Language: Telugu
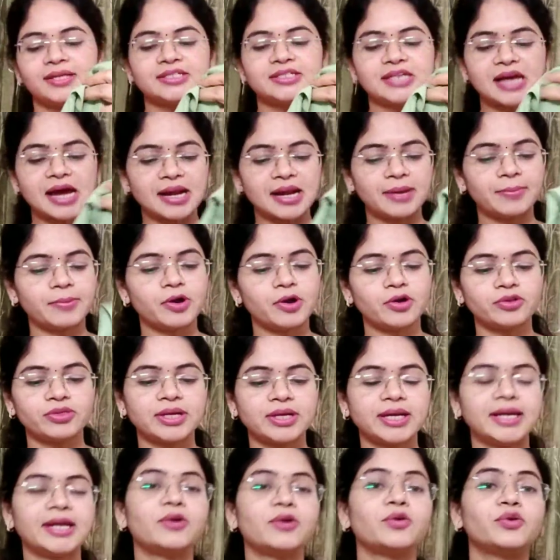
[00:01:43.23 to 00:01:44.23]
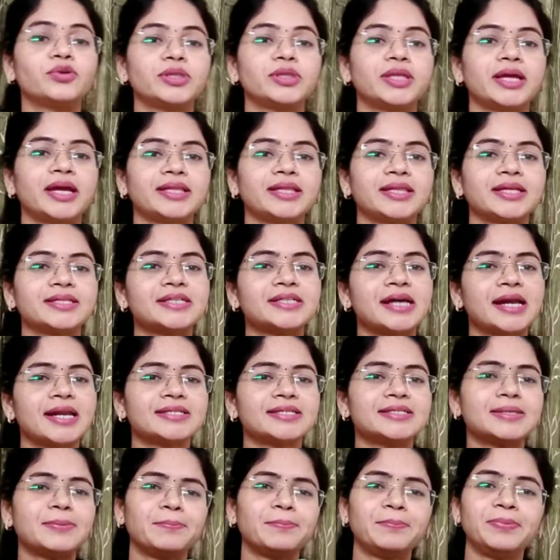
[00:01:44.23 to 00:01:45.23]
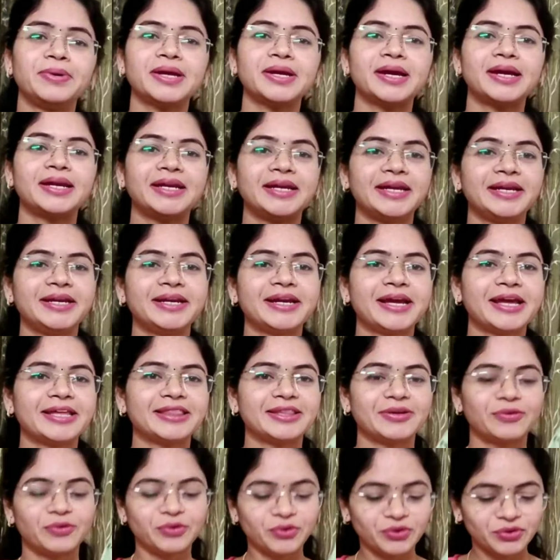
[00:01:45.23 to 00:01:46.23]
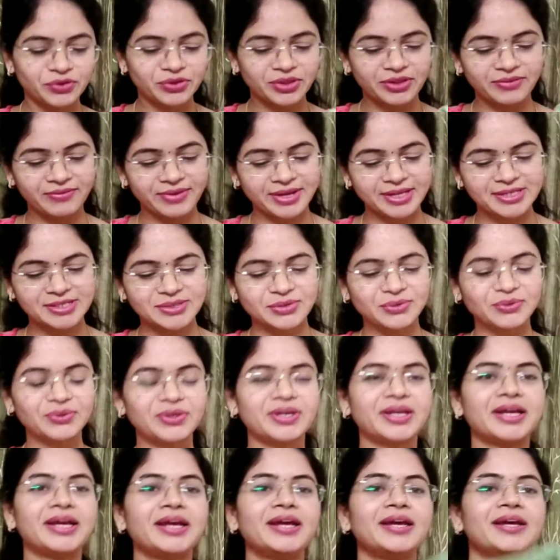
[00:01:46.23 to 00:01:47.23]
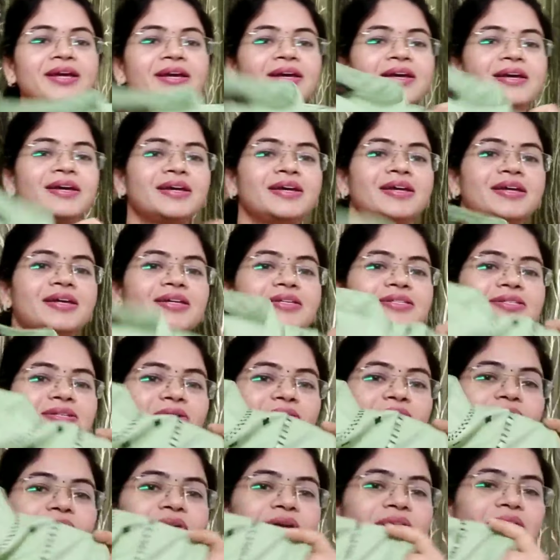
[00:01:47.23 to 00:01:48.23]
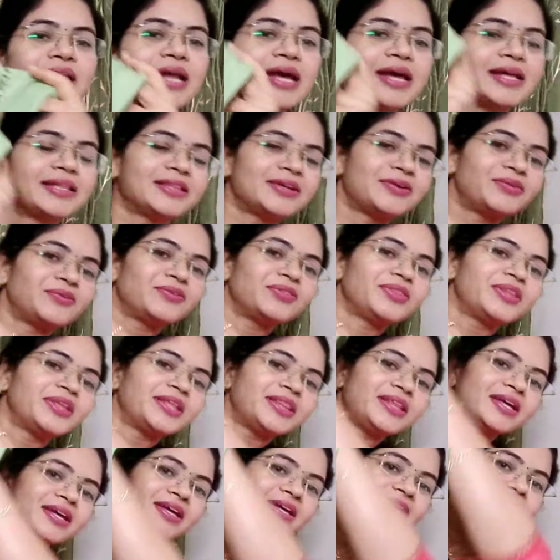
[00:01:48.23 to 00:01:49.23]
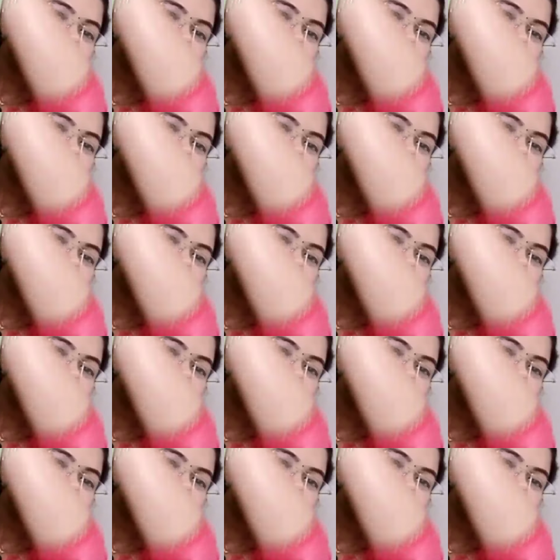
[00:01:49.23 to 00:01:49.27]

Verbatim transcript: చాలా బాగుందండి కుర్తీ అయితే చాలా సింపుల్గా నీట్గా అయితే ఉంటుంది వేసుకుంటే సో ఇలా అయితే ఉంది ఇది